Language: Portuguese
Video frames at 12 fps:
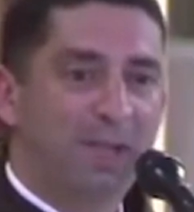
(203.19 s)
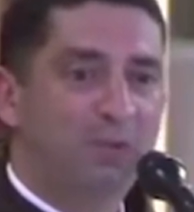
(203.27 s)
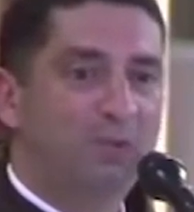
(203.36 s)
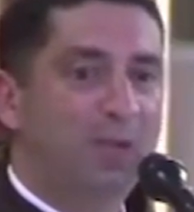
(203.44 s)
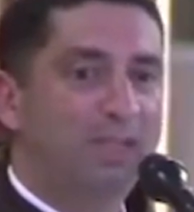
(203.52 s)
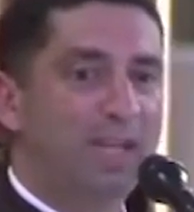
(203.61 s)

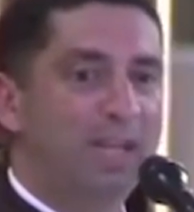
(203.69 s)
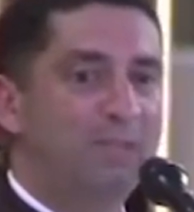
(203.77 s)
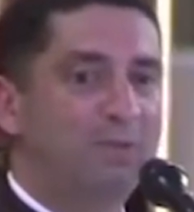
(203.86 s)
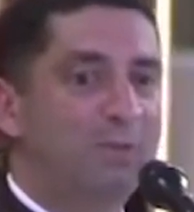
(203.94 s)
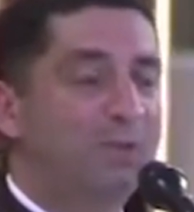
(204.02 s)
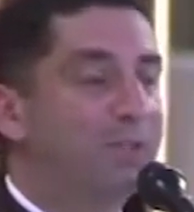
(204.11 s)
Estou atrás
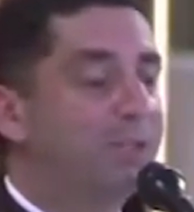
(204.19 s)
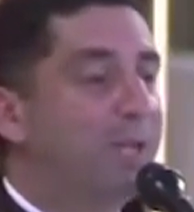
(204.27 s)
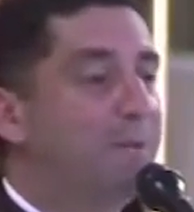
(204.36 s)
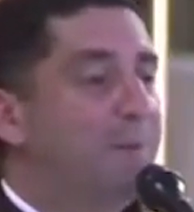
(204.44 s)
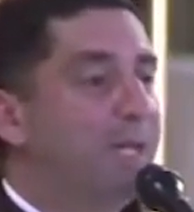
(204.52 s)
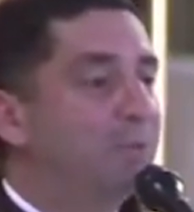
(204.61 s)
de, de, de
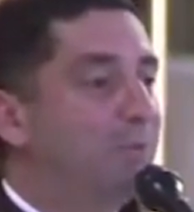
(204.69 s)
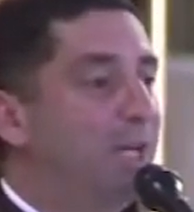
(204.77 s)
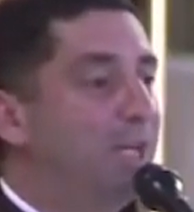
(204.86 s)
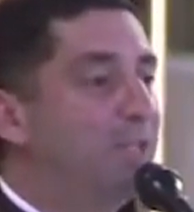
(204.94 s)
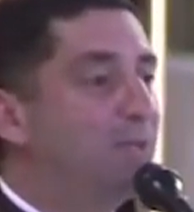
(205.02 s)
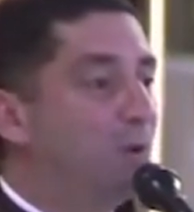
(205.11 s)
que mesmo?
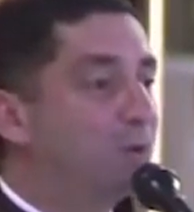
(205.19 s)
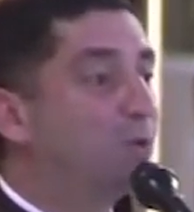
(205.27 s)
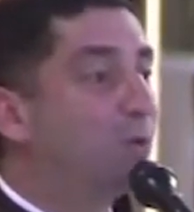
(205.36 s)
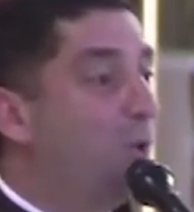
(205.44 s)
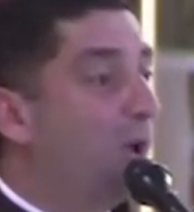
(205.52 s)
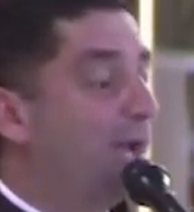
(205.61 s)
De
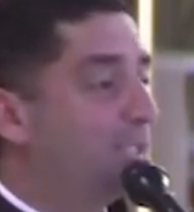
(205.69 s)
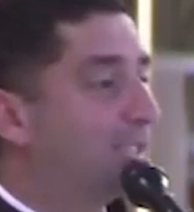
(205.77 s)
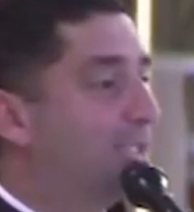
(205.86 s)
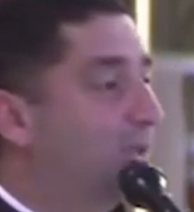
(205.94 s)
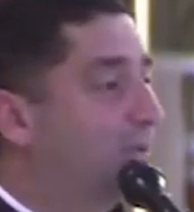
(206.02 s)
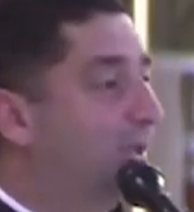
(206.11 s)
vosso
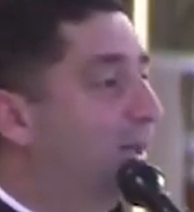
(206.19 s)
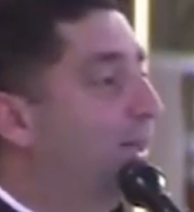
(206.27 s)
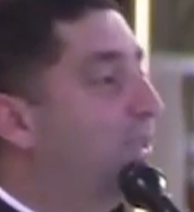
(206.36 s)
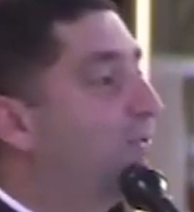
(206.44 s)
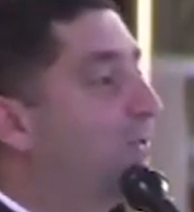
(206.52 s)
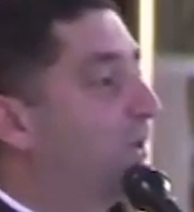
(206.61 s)
coração,
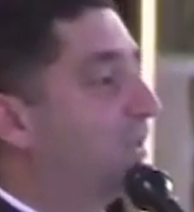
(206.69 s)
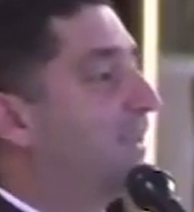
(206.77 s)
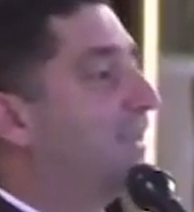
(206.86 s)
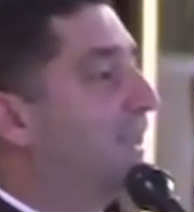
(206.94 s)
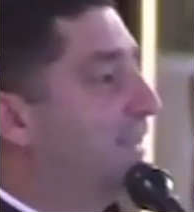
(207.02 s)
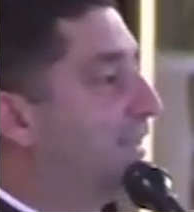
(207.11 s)
de
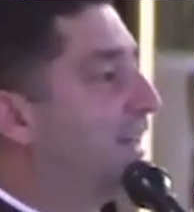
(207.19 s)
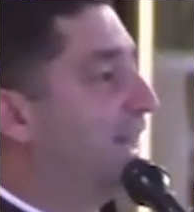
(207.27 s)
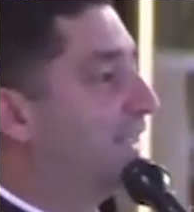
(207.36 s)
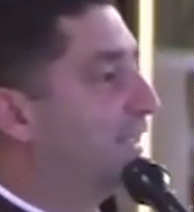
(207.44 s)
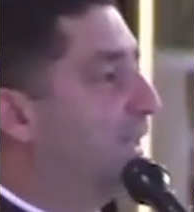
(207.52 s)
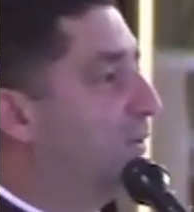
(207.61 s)
vossa
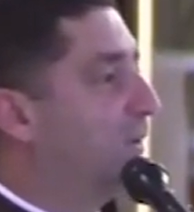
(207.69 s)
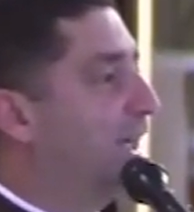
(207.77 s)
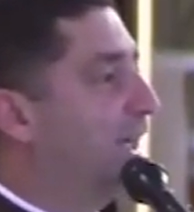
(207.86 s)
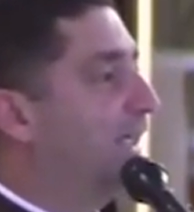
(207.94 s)
dedicação.